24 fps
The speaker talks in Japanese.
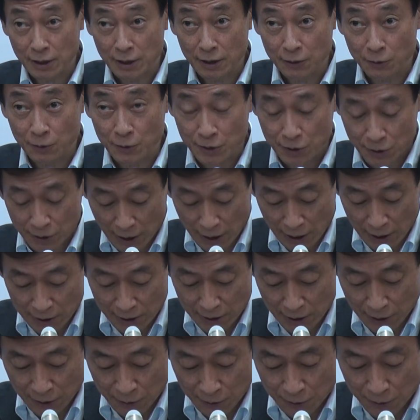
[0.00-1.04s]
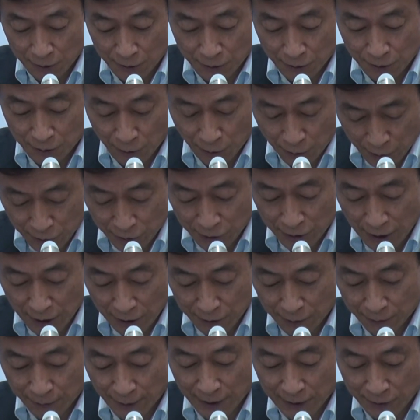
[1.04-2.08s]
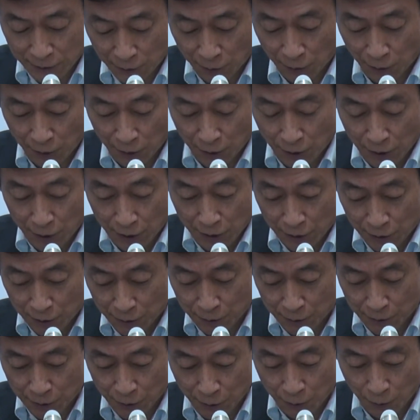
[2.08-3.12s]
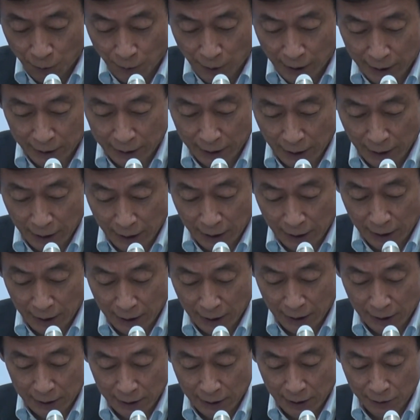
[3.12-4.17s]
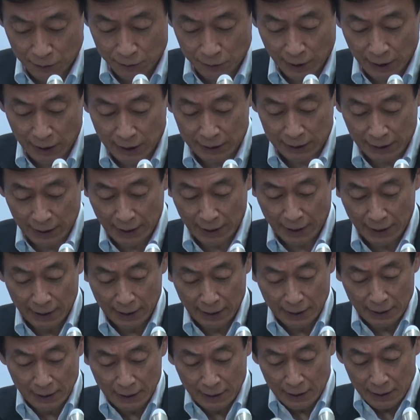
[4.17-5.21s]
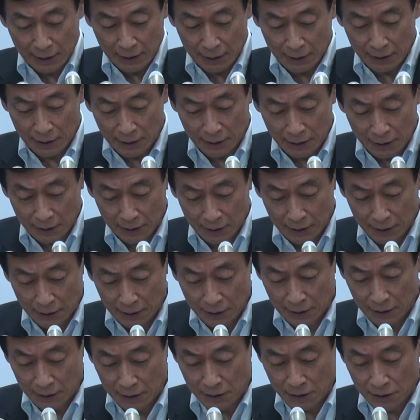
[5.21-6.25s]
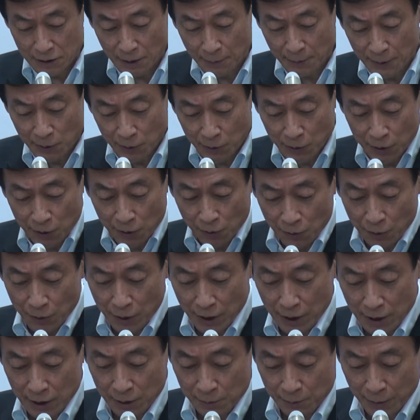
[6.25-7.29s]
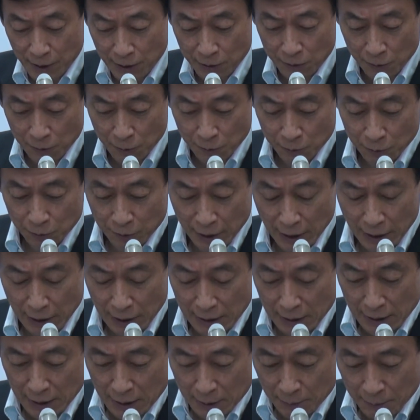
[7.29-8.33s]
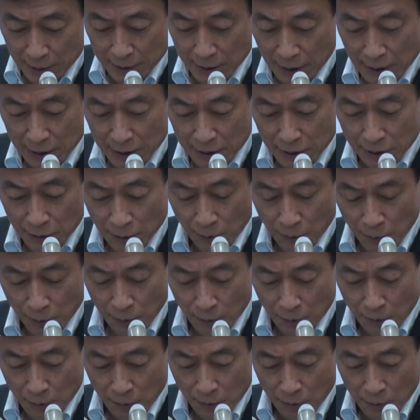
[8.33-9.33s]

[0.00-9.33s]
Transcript: 両立化していく、両立していくフェーズと。いうふうにこう分けて考えていく中で、えー、攻めの企業経営に向けということで、ま大企業